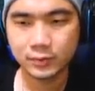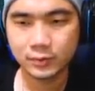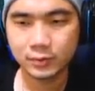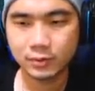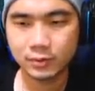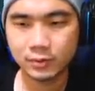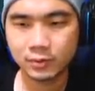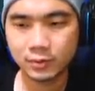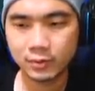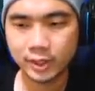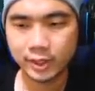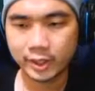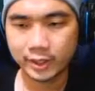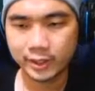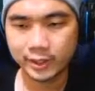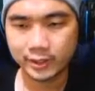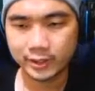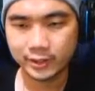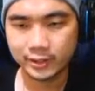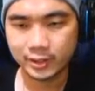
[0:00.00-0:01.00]

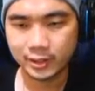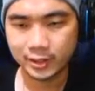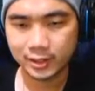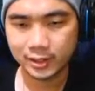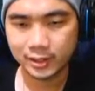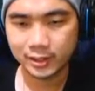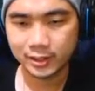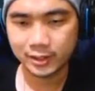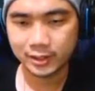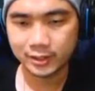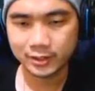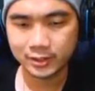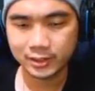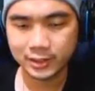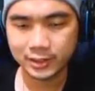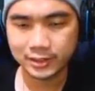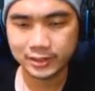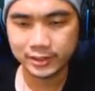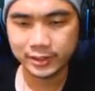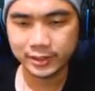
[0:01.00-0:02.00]
Oke, dan
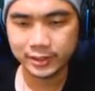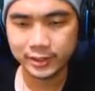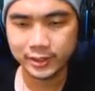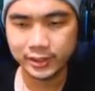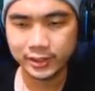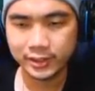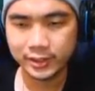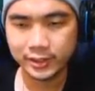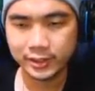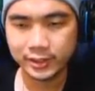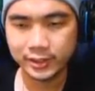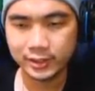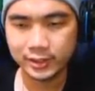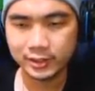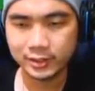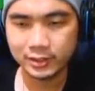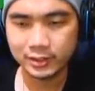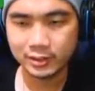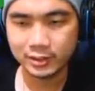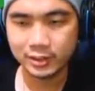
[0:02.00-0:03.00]
di sini
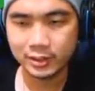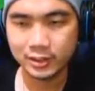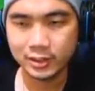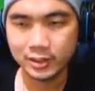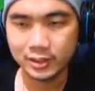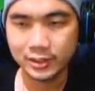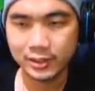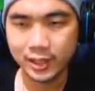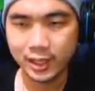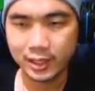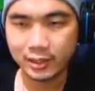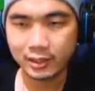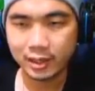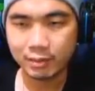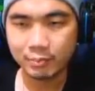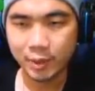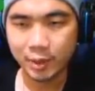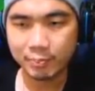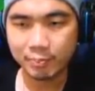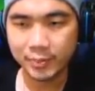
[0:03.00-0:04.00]
nggak ada
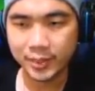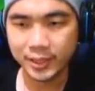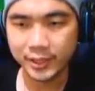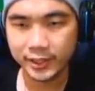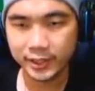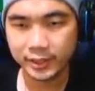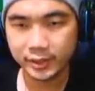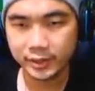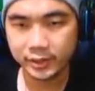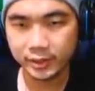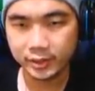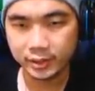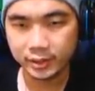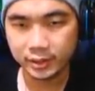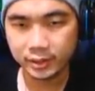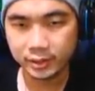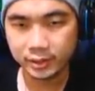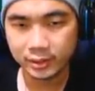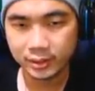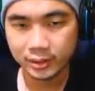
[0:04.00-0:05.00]
apa-apa
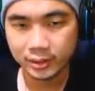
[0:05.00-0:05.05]
nih.